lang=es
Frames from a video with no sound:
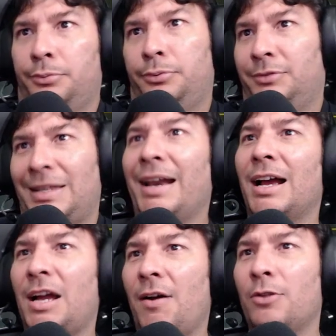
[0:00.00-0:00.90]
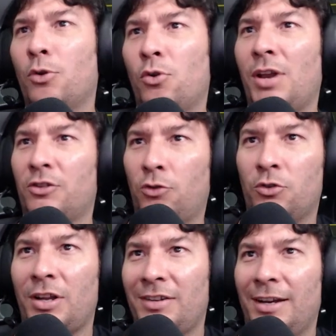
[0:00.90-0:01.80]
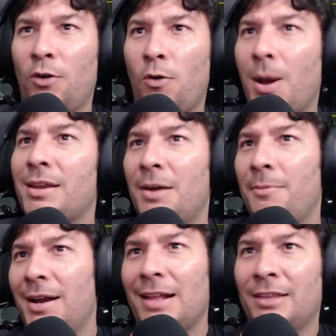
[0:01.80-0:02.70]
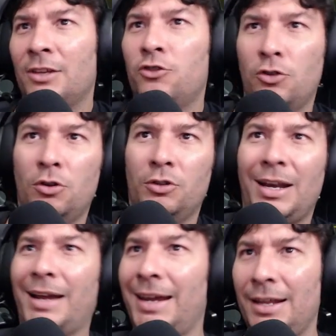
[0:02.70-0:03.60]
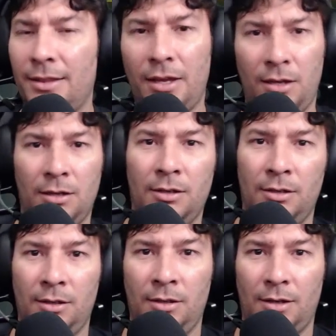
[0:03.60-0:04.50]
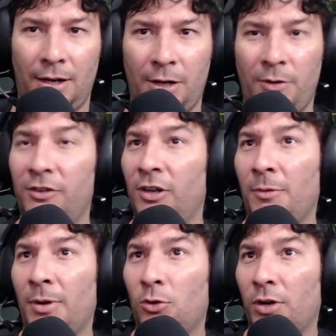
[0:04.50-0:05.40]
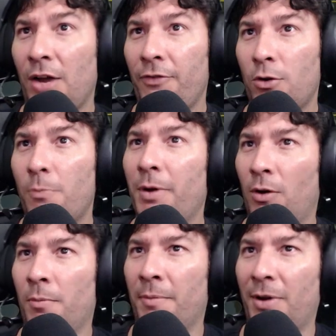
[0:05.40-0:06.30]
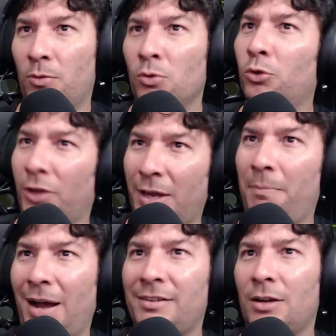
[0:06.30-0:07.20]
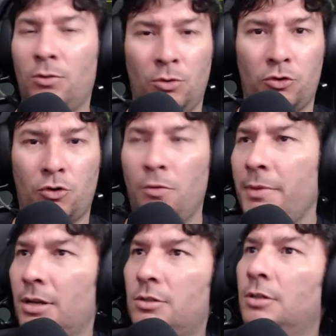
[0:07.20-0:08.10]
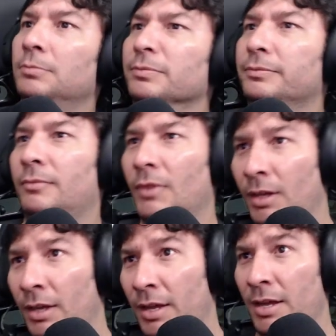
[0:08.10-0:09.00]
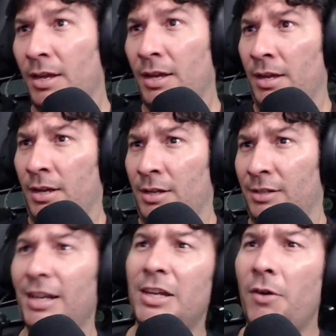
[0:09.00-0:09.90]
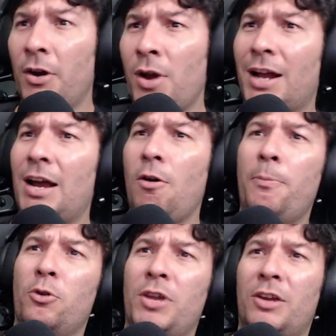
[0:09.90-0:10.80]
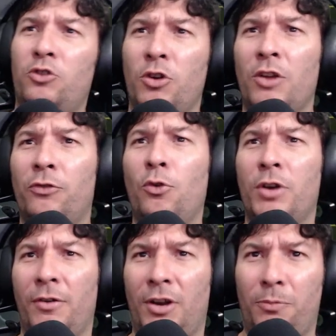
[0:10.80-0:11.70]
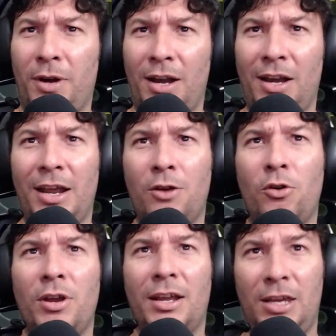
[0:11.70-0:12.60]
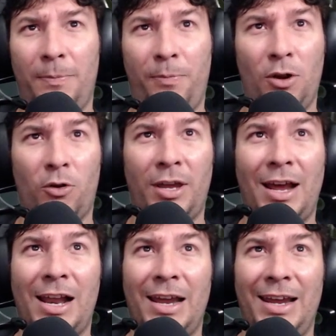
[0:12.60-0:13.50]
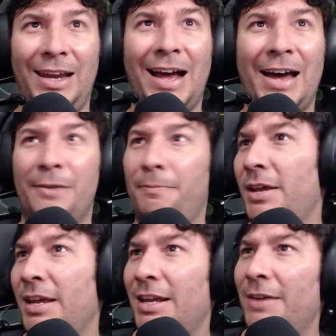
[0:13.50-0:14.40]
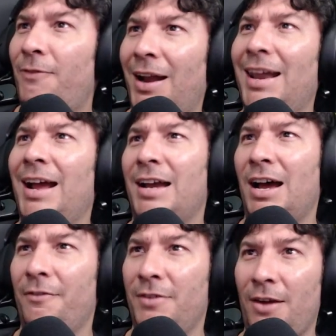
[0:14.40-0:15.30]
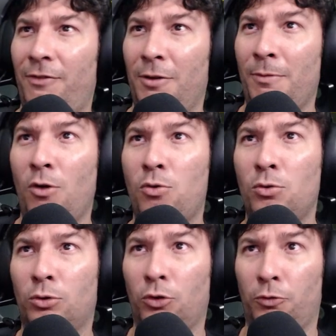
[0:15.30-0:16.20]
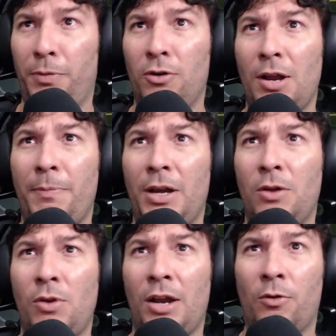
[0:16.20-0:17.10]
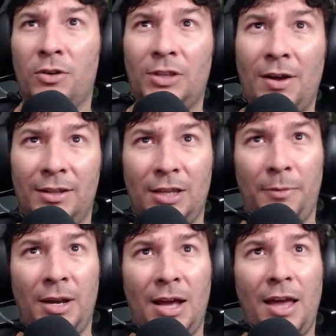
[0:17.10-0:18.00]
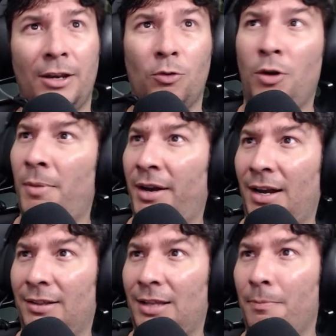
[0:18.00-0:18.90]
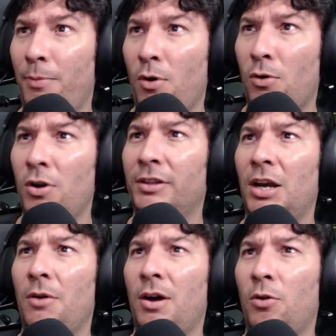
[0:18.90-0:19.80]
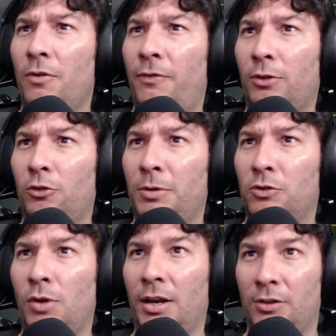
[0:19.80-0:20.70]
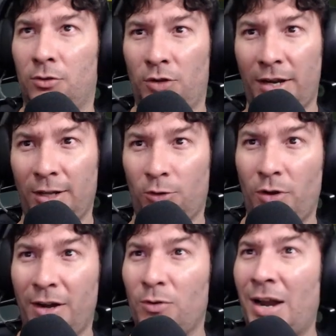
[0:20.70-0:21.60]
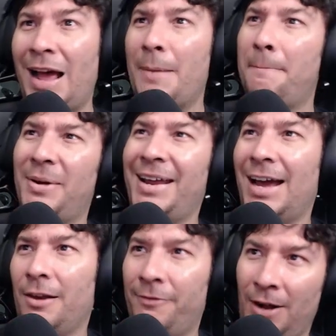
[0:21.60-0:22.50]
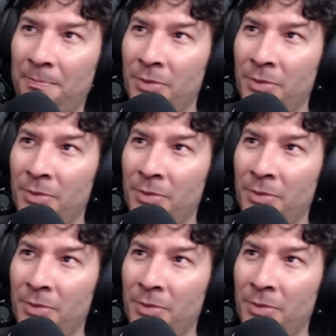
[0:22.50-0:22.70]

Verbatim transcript: están acabando con las cosas que no va a llamar la atención de la gente a nivel cinematográfico, pero me pregunto, ¿qué pasa con los cómics? Se llevaron a cabo proyecciones fúnebres para el elenco y el equipo de lo que el Arbi y Falan había filmado juntos, pero la película no estaba terminada de ninguna manera, tampoco el trabajo de efectos visuales, o sea que todo era una prealfa.